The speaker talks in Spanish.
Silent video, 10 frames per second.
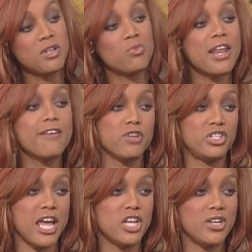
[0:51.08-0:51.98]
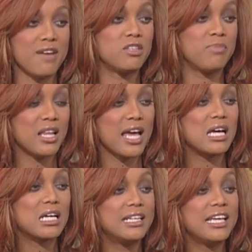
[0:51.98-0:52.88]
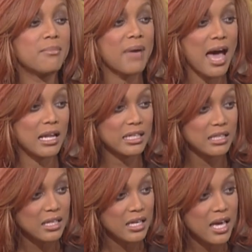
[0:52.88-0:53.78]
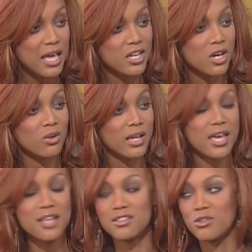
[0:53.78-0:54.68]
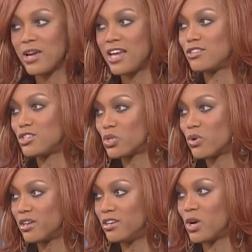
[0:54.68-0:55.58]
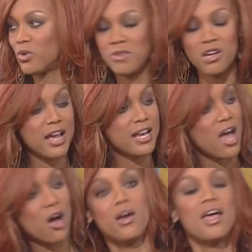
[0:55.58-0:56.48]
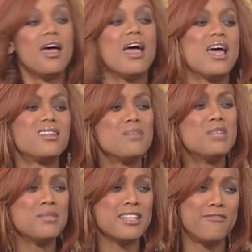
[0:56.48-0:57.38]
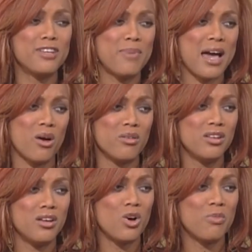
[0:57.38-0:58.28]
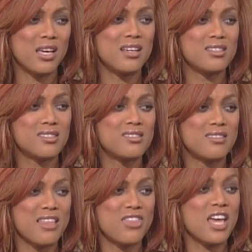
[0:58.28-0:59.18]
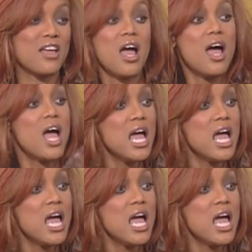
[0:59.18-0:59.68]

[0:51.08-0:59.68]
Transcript: Robin representaría a una modelo de talla grande, un problema que tengo es que en la parte superior no es de talla grande, pero en la parte inferior sí lo es.